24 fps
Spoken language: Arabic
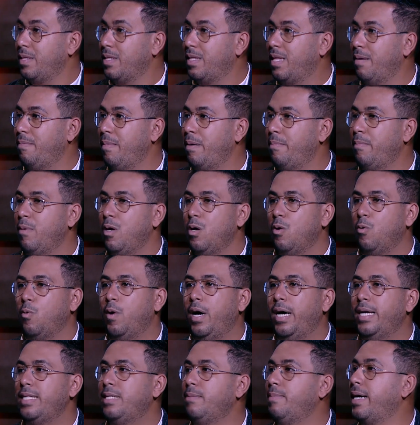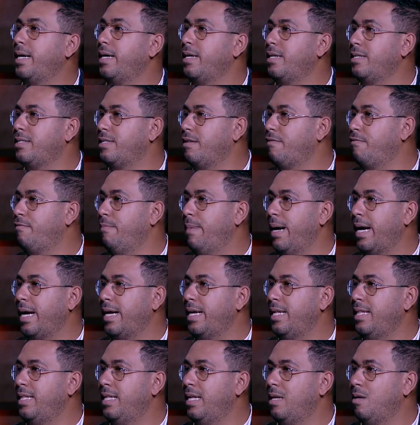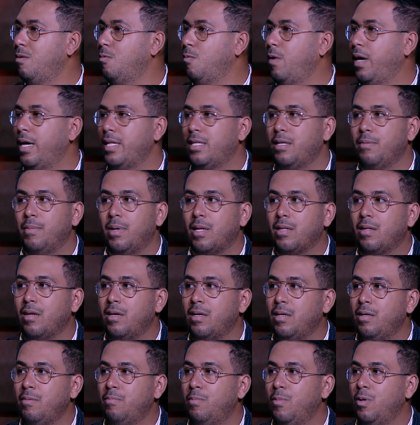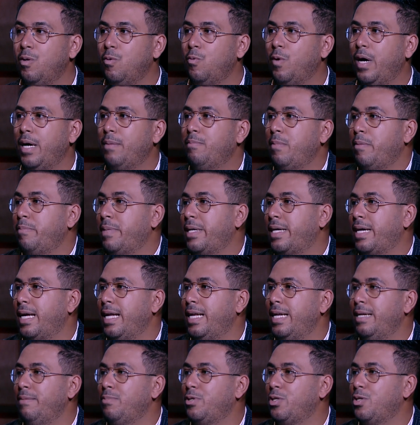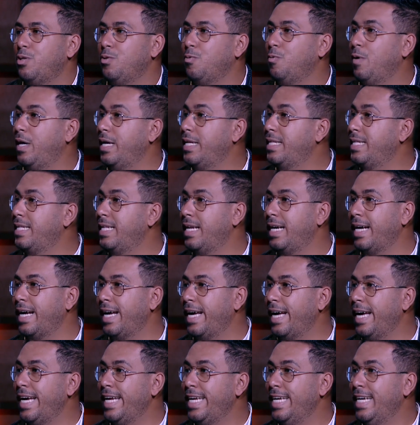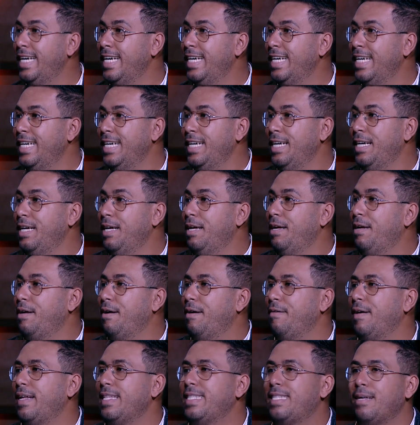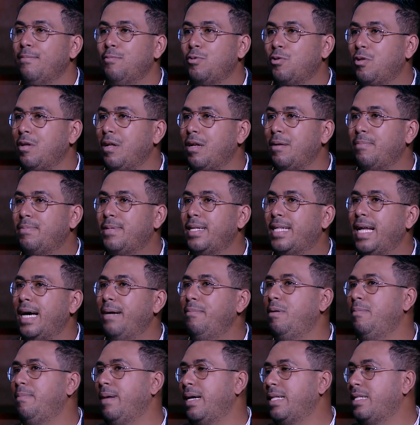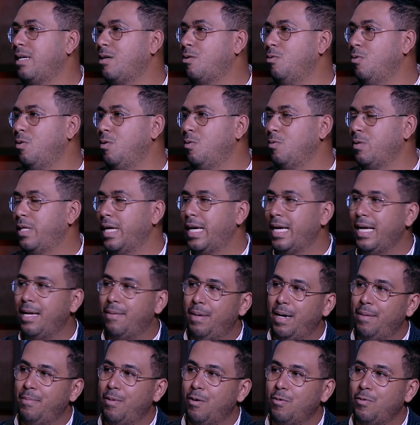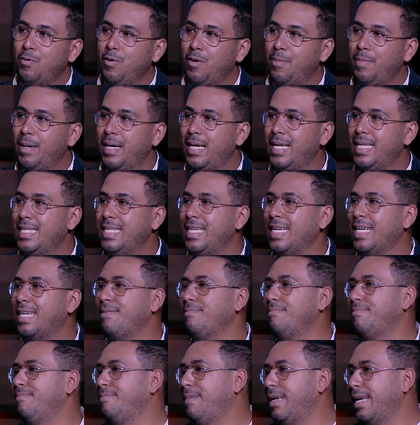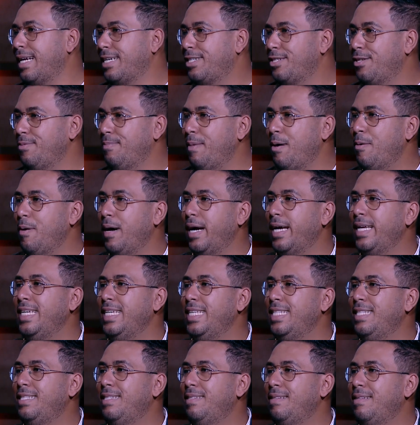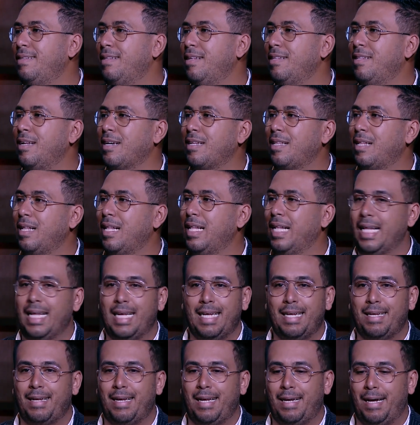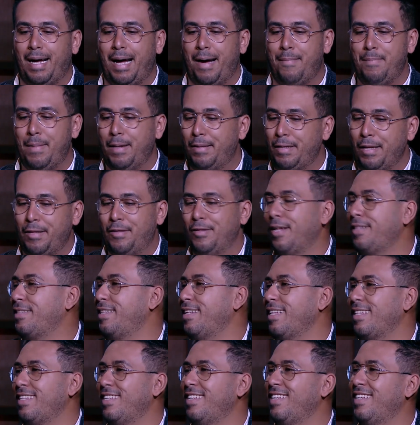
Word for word: تمام واحد يبقى اجريسيف معاك جدا واحد يبقى طيب واحد ما بيتكلمش واحد رغاي فانت مطالب تتعامل مع ده كله ده غير بقى موضوع بقى انك مالكش مواعيد تقدر عمال تتنطط